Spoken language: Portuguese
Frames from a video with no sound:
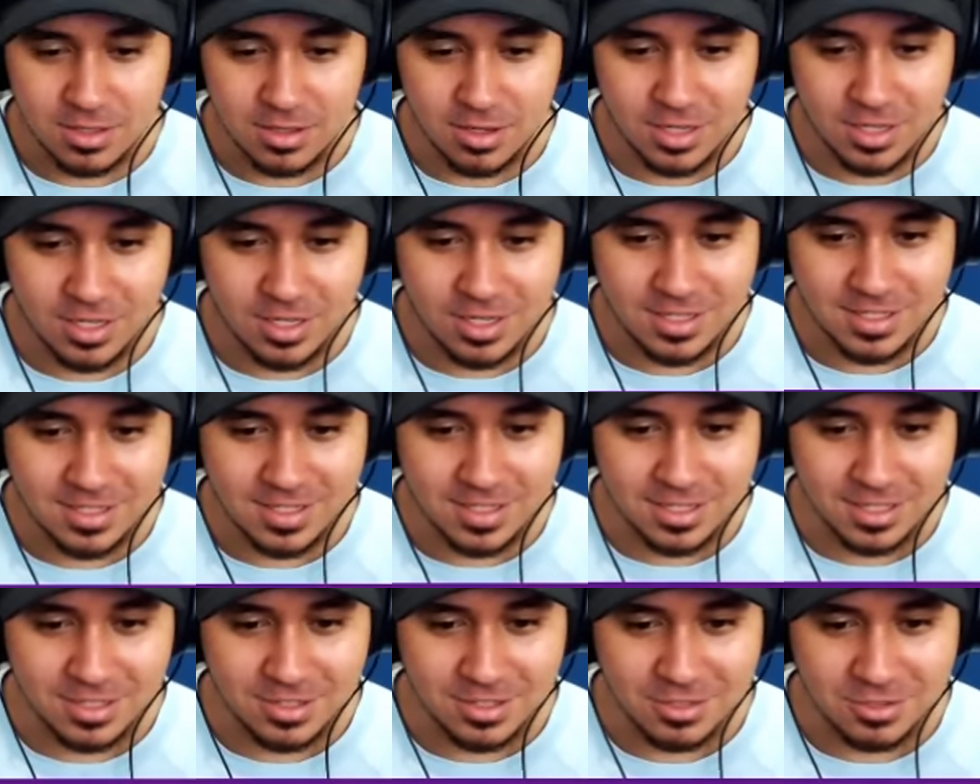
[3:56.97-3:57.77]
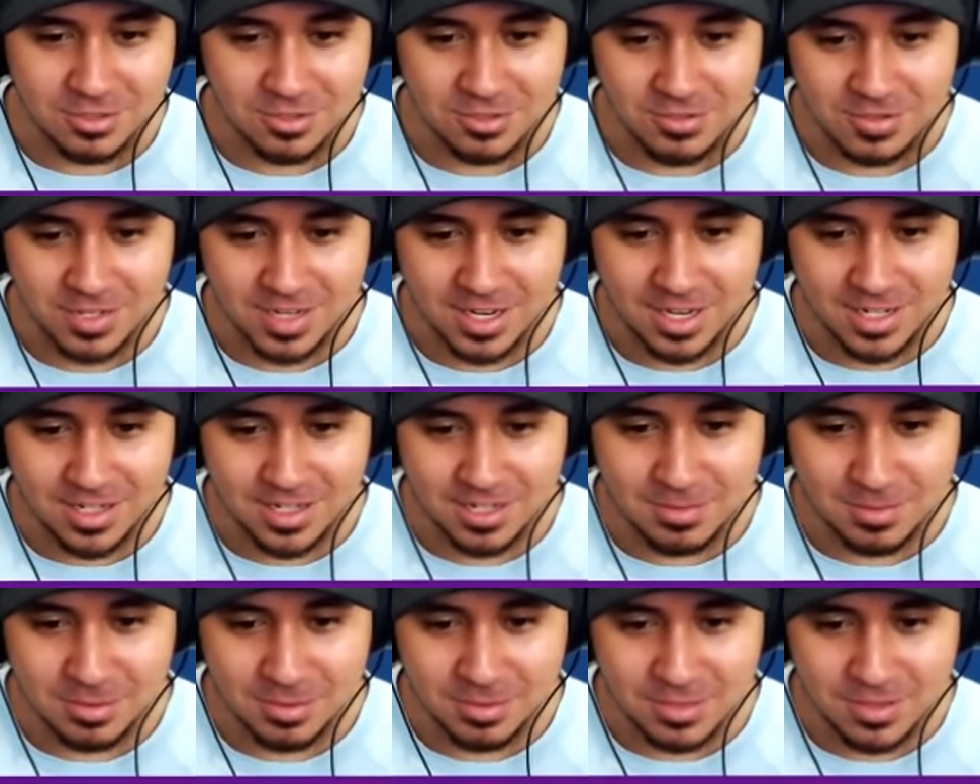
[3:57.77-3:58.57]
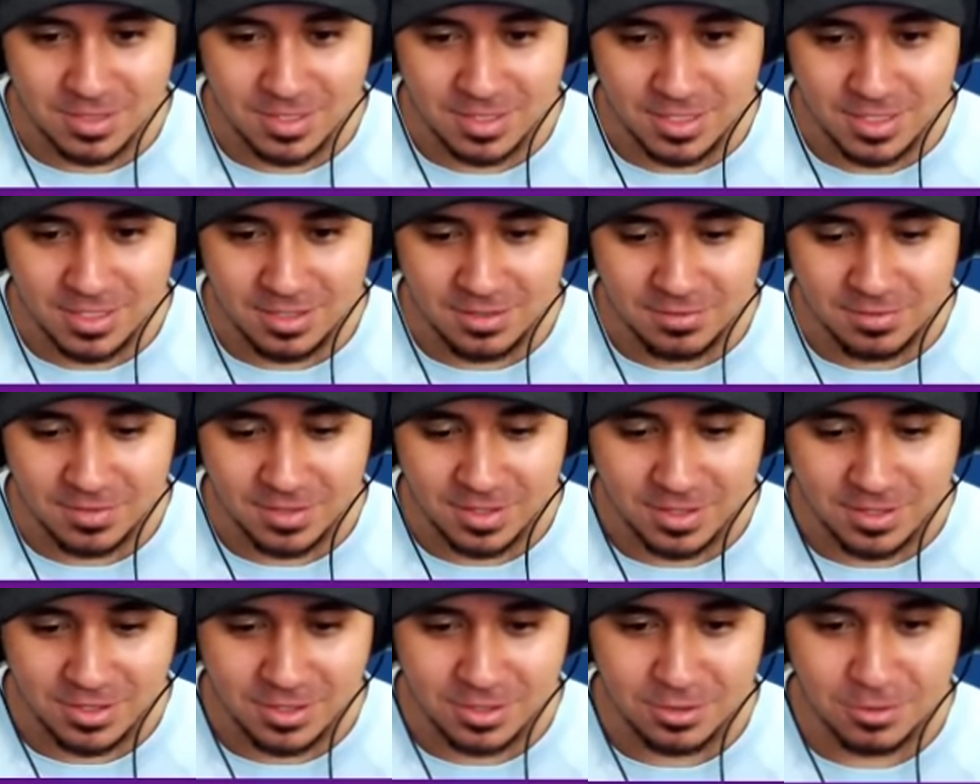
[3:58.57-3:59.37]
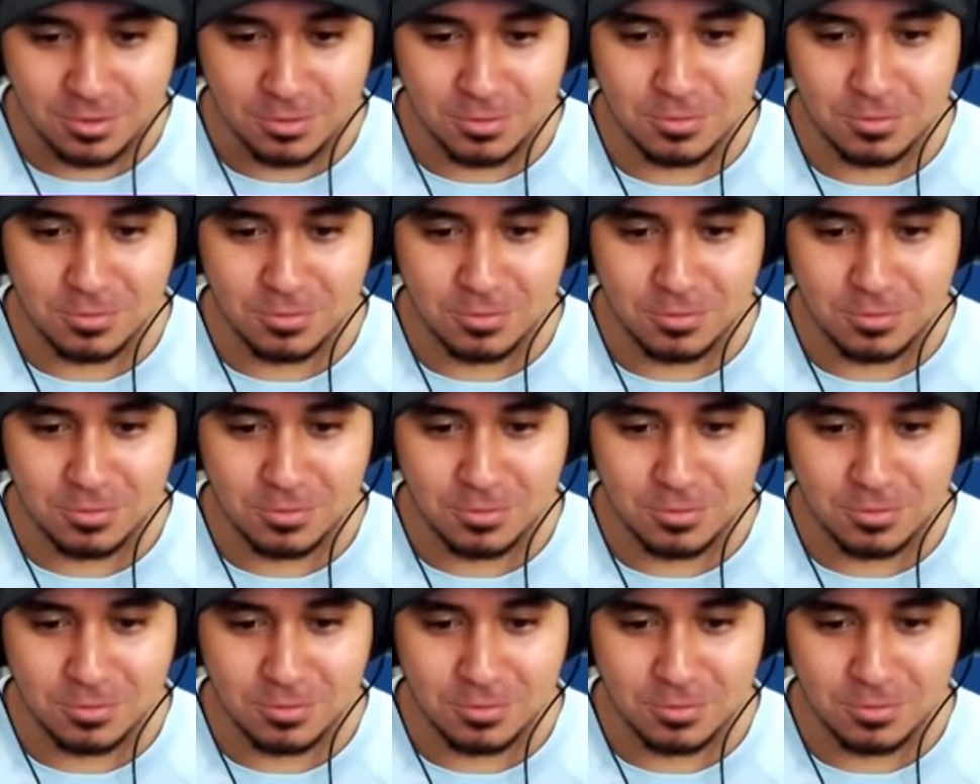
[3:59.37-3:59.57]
Ó, esse de novo. Caramba, eu consegui, velho. Que